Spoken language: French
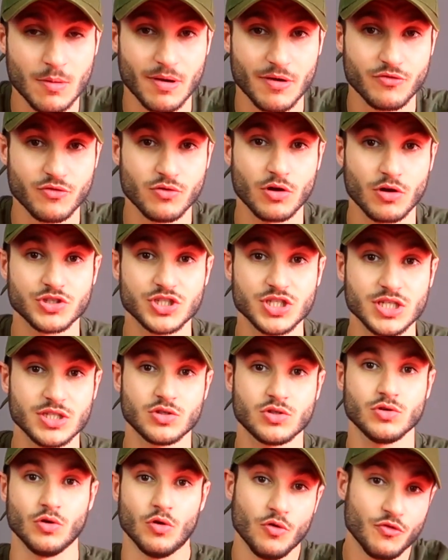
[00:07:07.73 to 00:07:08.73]
Ben, vous leur
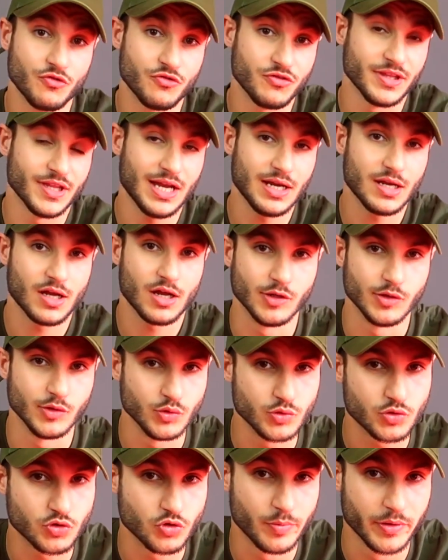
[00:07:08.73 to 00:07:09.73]
dites qu'au final,
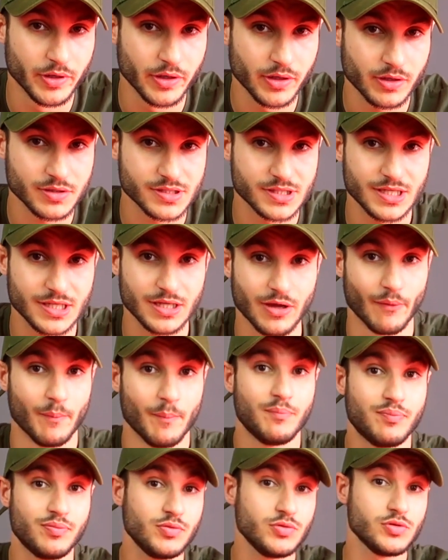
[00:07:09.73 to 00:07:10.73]
youtubeur, c'est
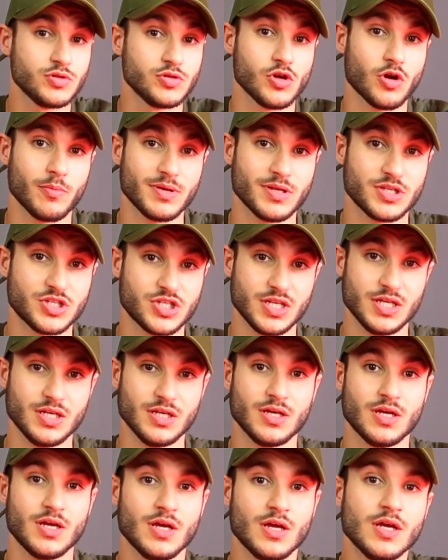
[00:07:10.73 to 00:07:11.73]
plusieurs métiers